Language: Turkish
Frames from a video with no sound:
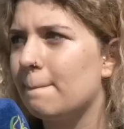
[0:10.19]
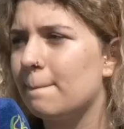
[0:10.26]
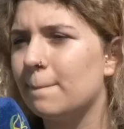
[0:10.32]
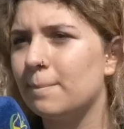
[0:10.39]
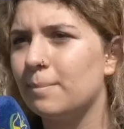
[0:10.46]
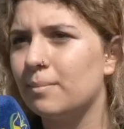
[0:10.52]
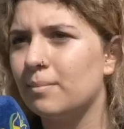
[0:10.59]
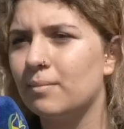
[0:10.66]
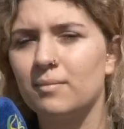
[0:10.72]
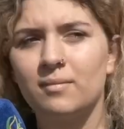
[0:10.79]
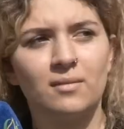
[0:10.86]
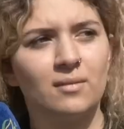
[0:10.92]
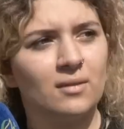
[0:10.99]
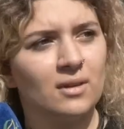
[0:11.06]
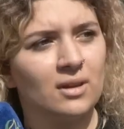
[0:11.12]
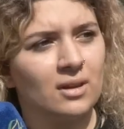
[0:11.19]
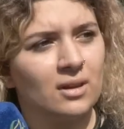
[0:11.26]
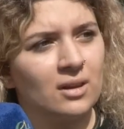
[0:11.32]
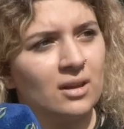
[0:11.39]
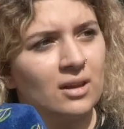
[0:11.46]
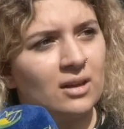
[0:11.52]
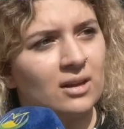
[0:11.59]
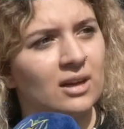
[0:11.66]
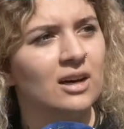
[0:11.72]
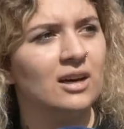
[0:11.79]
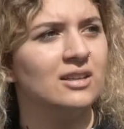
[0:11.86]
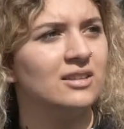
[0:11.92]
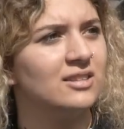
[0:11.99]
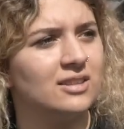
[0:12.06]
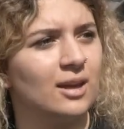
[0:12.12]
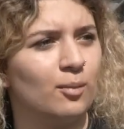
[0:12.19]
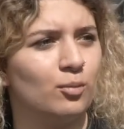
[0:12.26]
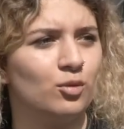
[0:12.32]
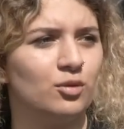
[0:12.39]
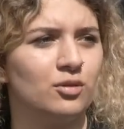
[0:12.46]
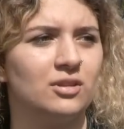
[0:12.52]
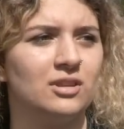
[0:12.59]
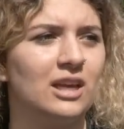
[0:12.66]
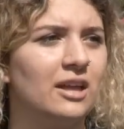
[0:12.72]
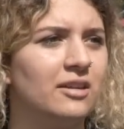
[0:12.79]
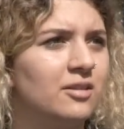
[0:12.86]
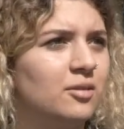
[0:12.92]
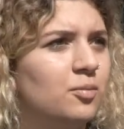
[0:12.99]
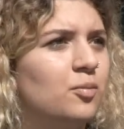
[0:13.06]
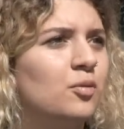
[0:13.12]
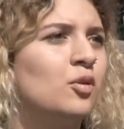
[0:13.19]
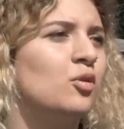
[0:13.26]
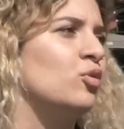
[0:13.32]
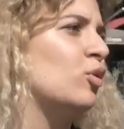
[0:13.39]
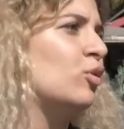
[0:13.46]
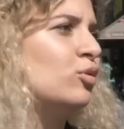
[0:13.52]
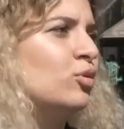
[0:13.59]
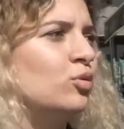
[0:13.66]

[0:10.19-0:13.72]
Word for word: Nereye yanlış bir şey oldu kızım? Kanal İstanbul'un Niye? yanlış bir proje olduğunu